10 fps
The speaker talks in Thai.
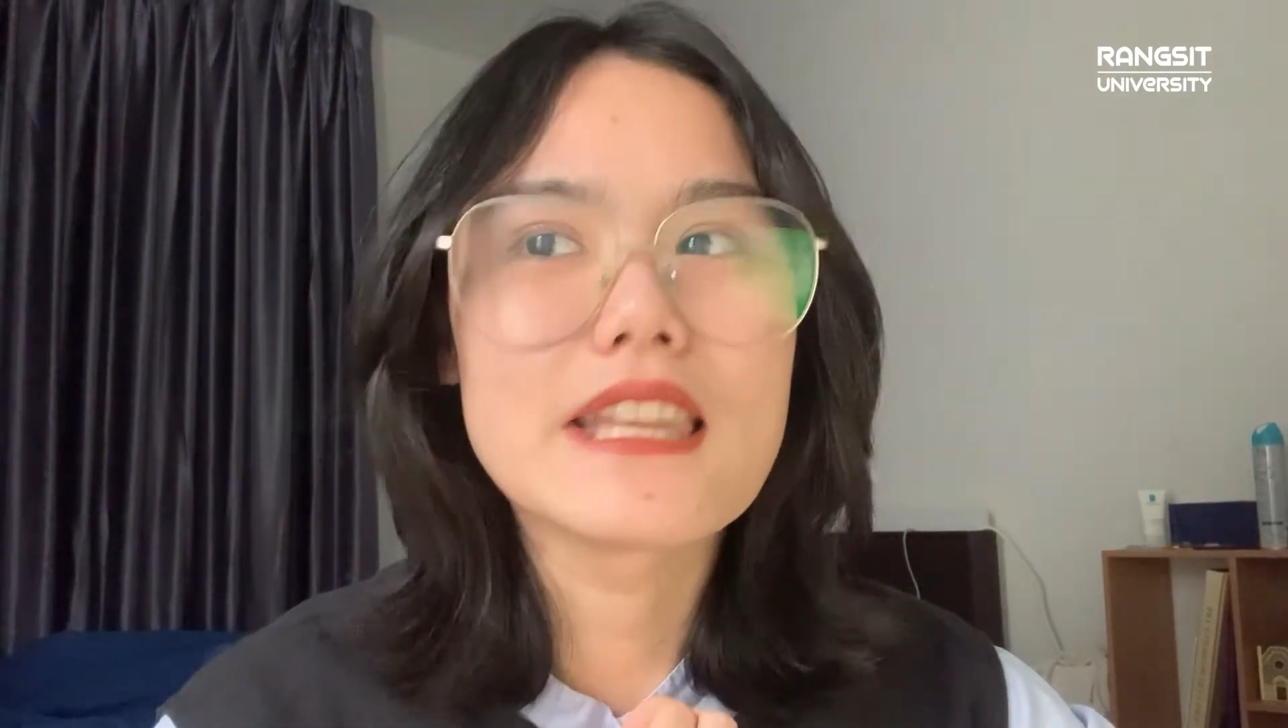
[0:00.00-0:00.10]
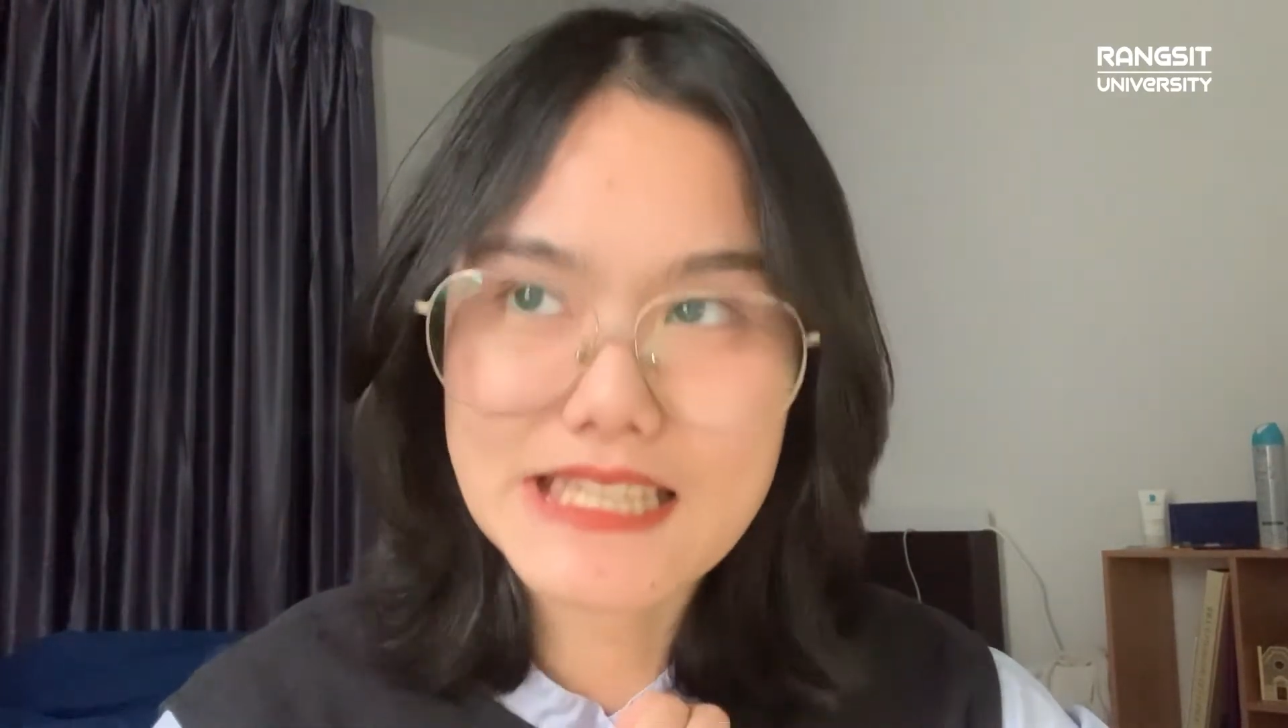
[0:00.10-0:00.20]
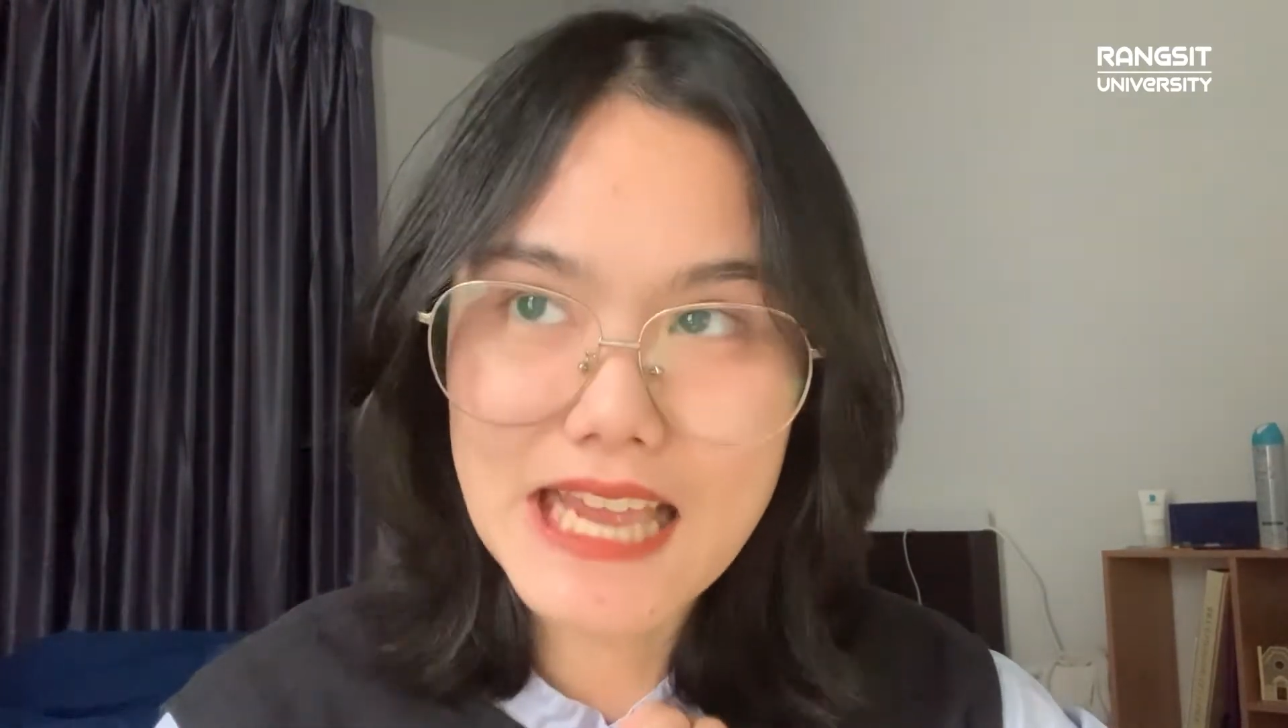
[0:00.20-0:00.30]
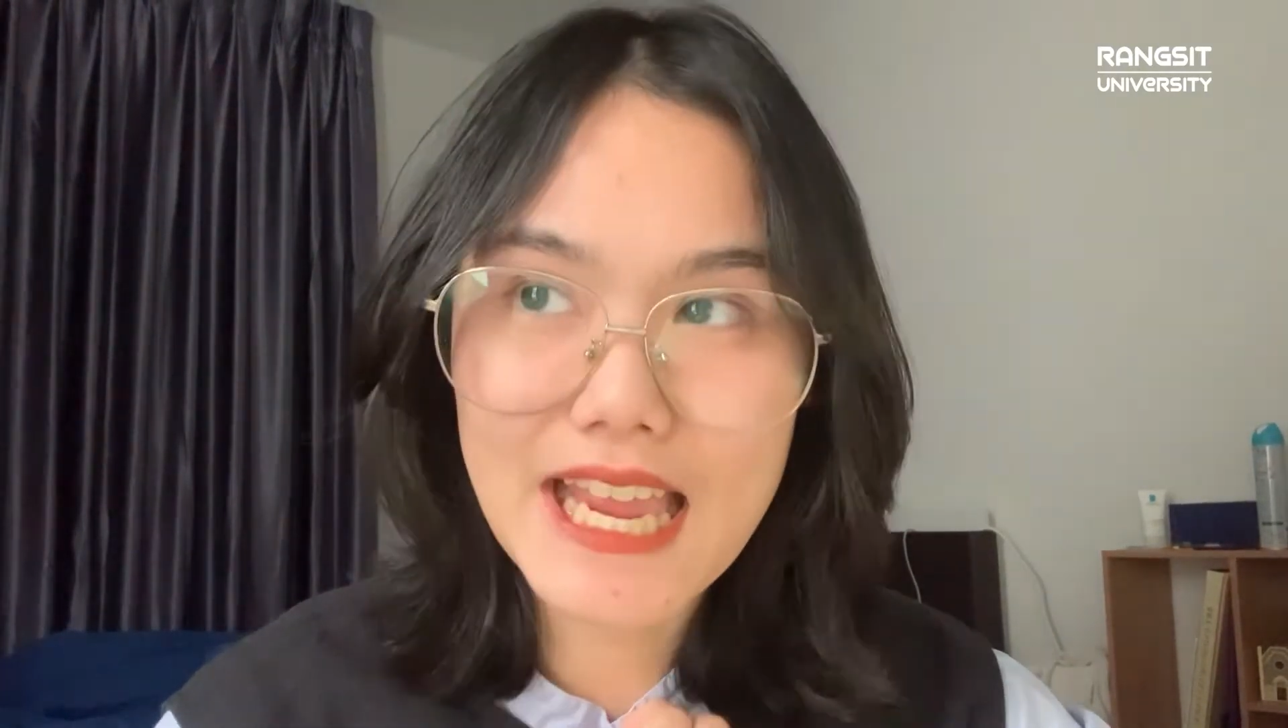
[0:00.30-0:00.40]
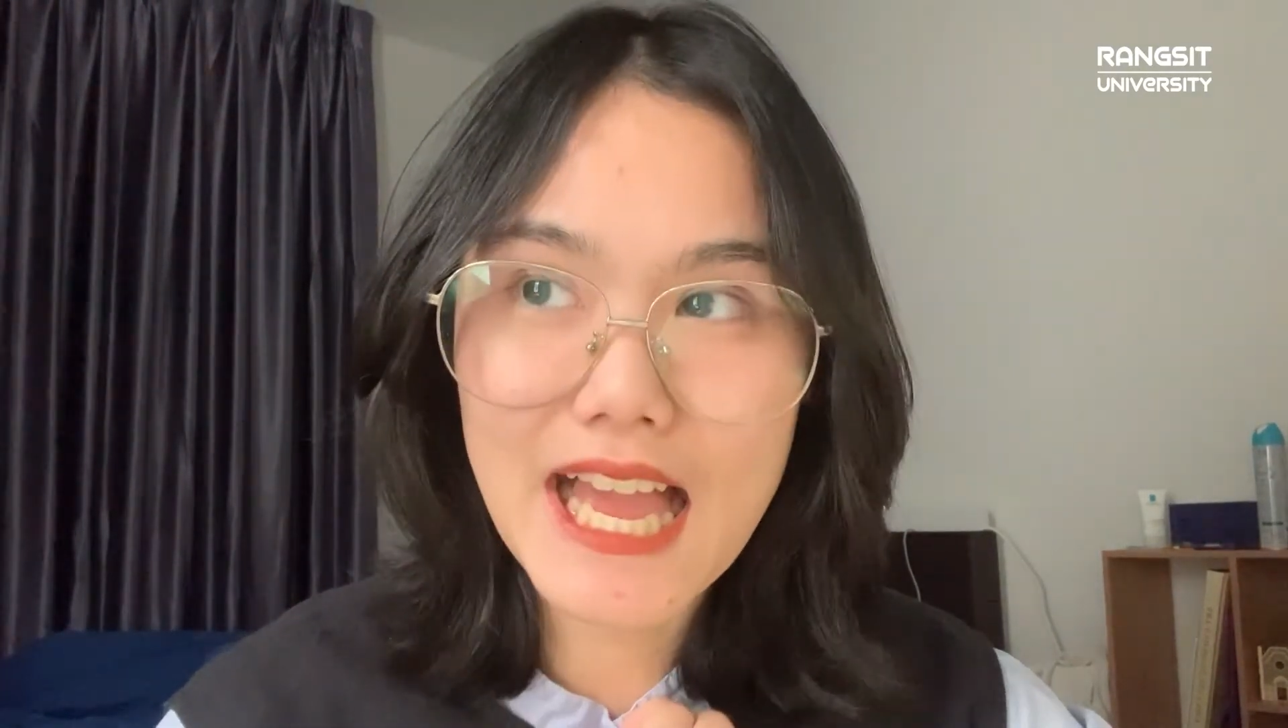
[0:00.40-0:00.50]
ดี
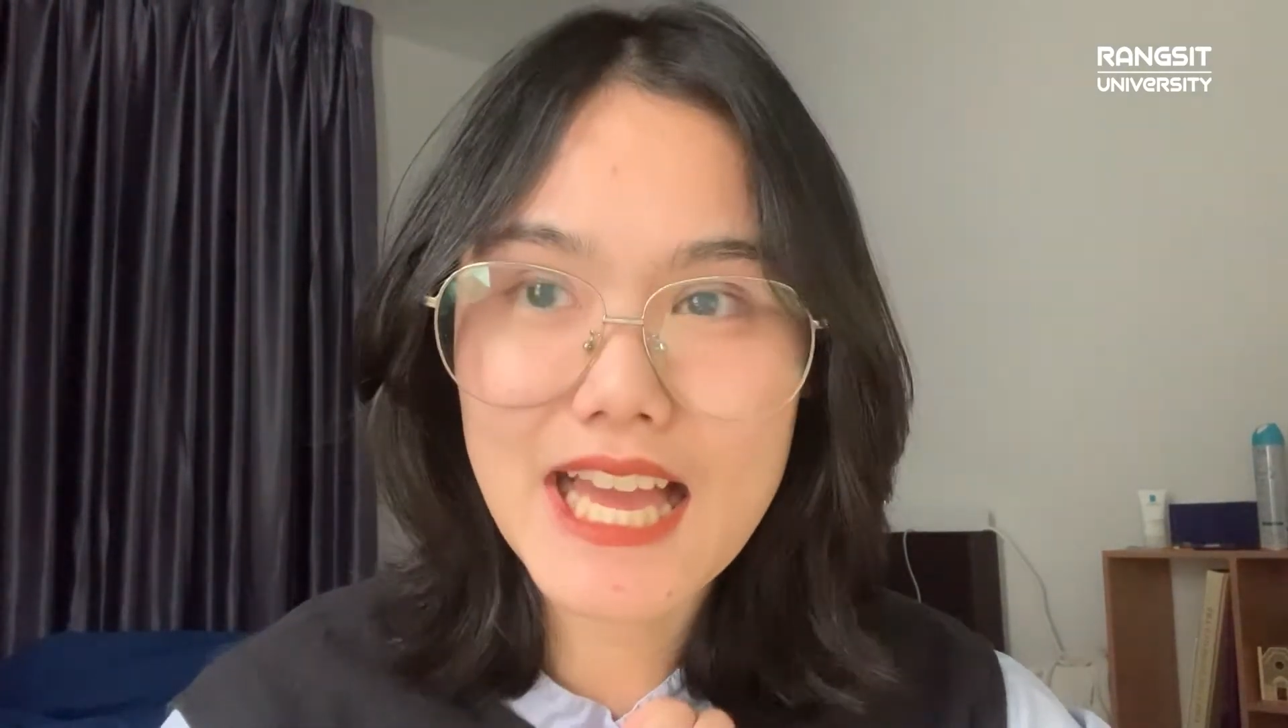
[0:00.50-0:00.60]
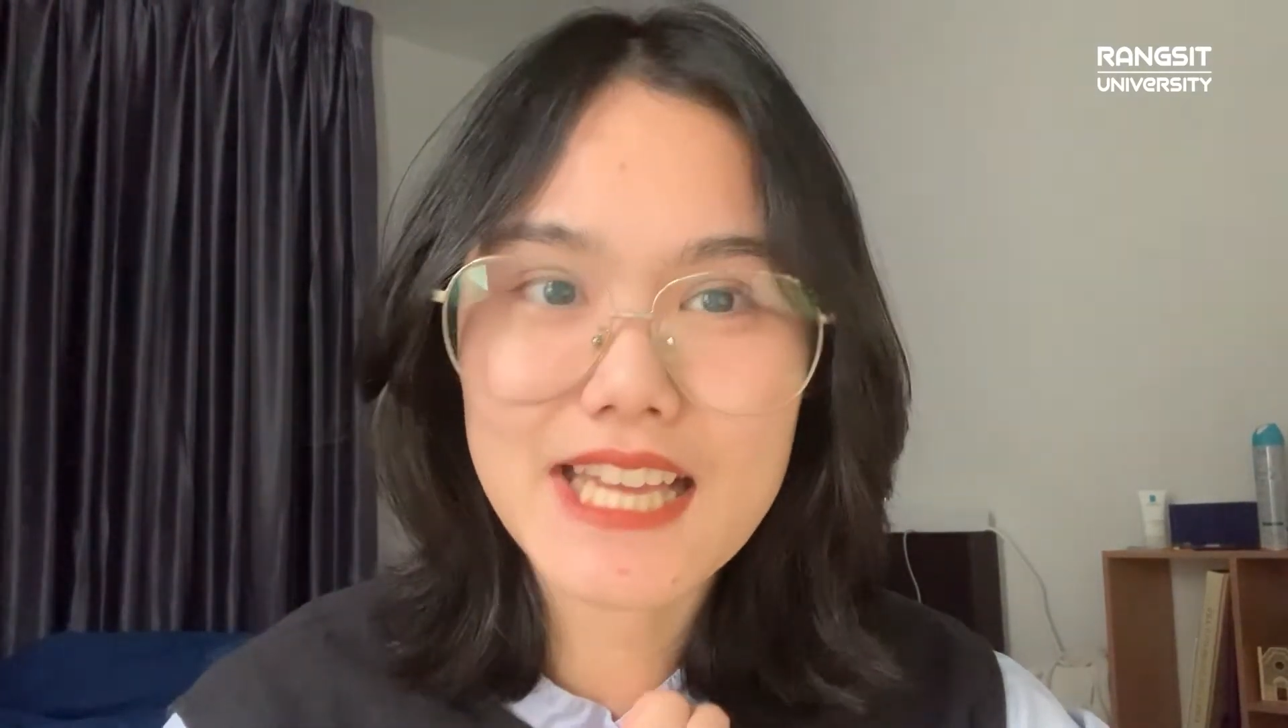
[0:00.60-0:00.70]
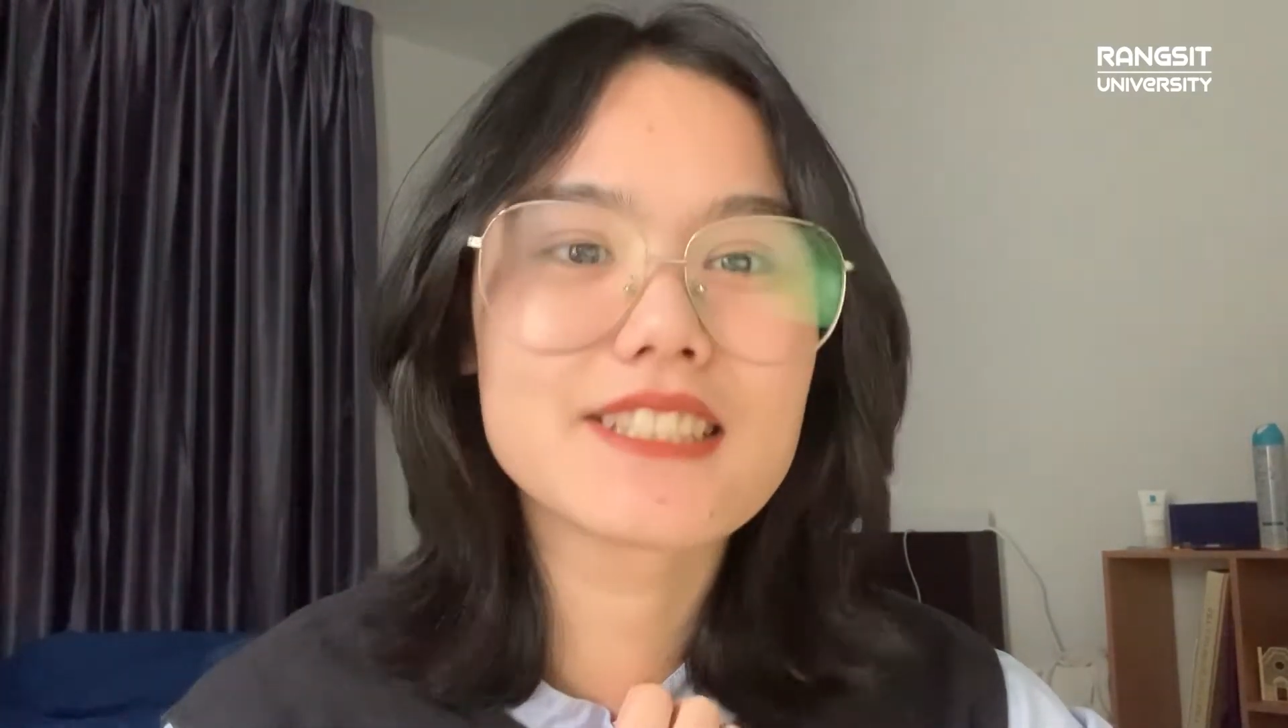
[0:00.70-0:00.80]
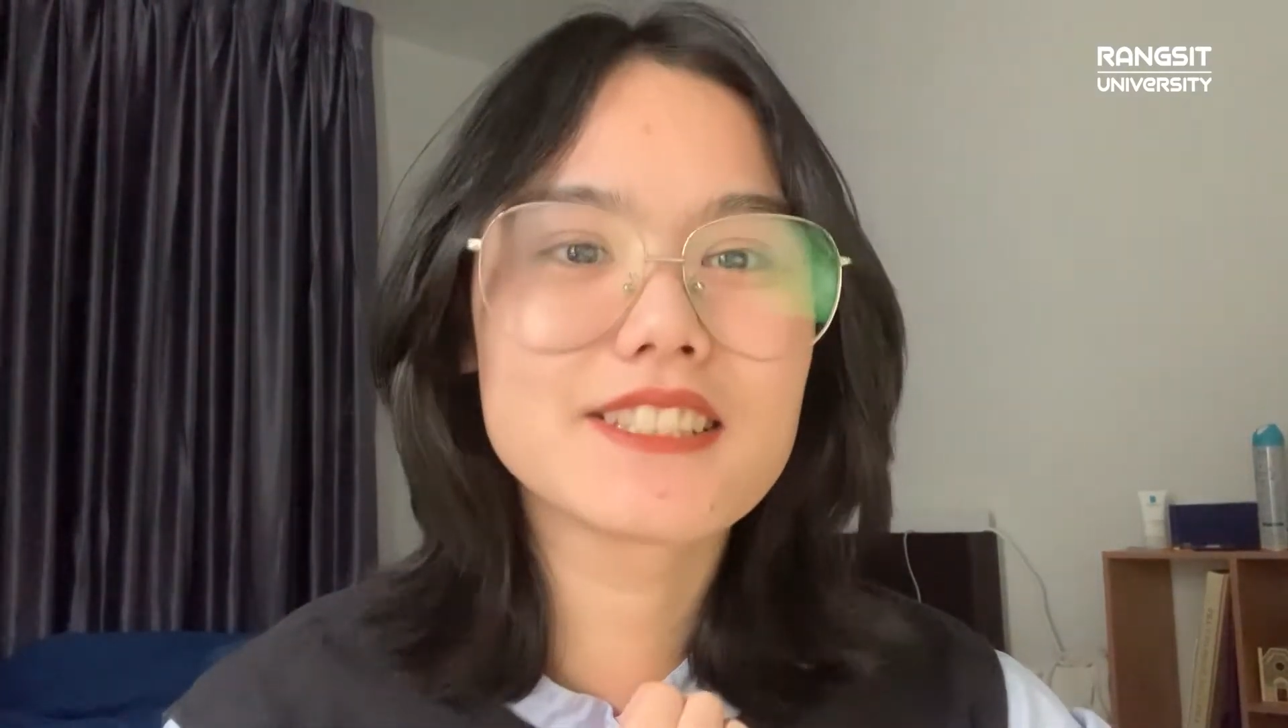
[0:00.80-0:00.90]
ใจค่ะ